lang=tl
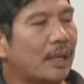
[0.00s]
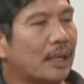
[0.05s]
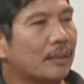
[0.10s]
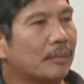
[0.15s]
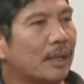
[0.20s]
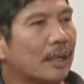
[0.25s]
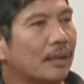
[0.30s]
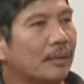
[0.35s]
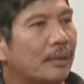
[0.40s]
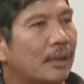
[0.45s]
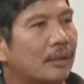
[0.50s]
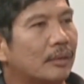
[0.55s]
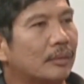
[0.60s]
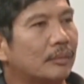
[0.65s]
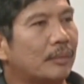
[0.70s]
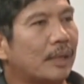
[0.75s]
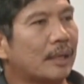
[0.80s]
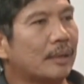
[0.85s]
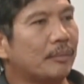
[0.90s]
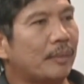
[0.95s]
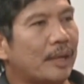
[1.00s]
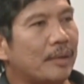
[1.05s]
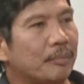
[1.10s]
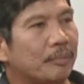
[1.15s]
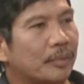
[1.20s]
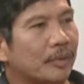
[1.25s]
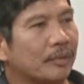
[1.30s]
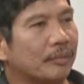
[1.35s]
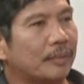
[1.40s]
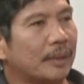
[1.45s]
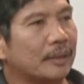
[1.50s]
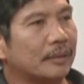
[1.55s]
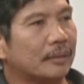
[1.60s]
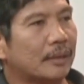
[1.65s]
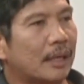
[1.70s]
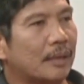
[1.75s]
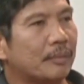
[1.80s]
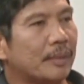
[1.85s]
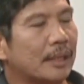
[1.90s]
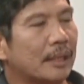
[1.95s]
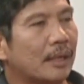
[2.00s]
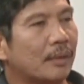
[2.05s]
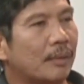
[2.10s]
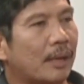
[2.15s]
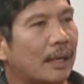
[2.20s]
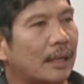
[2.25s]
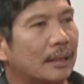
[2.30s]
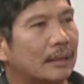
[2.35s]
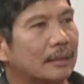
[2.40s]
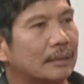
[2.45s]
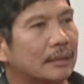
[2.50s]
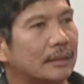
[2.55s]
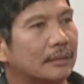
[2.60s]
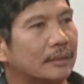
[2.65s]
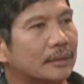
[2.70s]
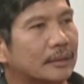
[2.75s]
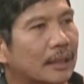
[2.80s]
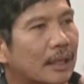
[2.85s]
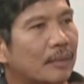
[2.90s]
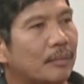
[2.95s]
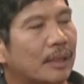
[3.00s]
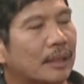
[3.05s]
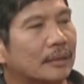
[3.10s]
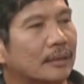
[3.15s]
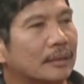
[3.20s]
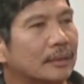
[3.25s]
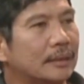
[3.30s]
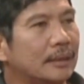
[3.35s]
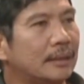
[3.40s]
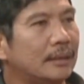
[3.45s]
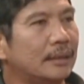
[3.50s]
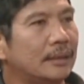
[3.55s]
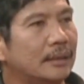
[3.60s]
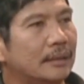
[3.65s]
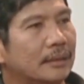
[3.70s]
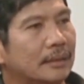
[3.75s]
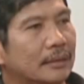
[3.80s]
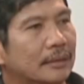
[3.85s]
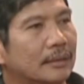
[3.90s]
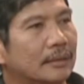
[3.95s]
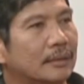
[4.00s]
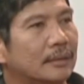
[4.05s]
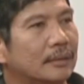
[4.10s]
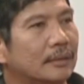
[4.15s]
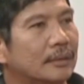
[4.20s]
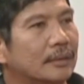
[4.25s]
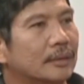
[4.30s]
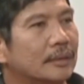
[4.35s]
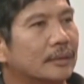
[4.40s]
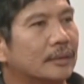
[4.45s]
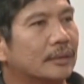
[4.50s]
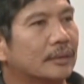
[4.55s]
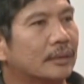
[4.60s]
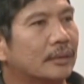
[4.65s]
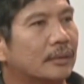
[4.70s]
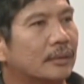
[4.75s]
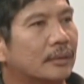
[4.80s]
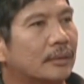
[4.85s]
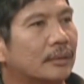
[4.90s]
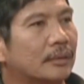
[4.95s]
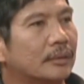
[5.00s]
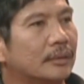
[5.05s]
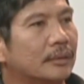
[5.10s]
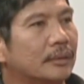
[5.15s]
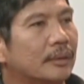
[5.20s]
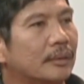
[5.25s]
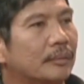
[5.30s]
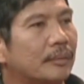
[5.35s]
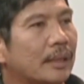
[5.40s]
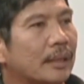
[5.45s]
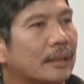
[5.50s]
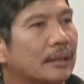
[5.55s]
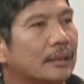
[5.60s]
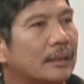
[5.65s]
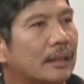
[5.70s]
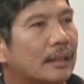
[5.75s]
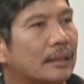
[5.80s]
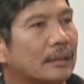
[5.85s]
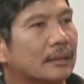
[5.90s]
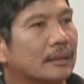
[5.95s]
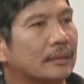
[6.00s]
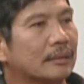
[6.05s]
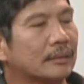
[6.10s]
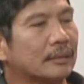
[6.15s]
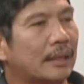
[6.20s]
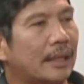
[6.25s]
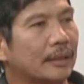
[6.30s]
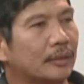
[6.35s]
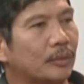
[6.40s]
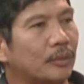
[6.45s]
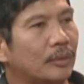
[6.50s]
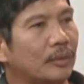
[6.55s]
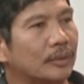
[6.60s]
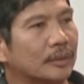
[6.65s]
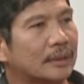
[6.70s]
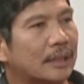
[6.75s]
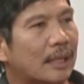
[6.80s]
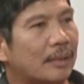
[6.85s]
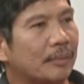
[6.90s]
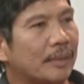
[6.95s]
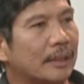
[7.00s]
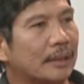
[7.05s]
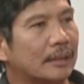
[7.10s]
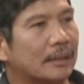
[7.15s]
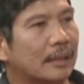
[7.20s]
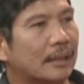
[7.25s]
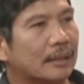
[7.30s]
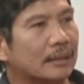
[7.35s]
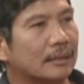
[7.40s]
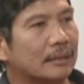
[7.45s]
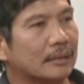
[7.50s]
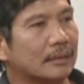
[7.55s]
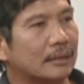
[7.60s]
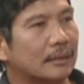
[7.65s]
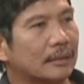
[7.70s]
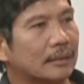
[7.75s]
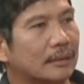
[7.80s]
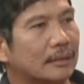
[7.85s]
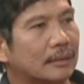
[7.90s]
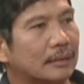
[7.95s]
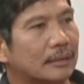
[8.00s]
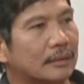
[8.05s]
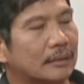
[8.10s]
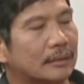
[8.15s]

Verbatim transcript: nyo o, oh, yung... Para ano? magawa ho, ma- ma-improve pa yung aming gawa dito mm-hmm. sa Cabanatuan City. Okay. So, yun ang magandang naitulong sa amin ng uh,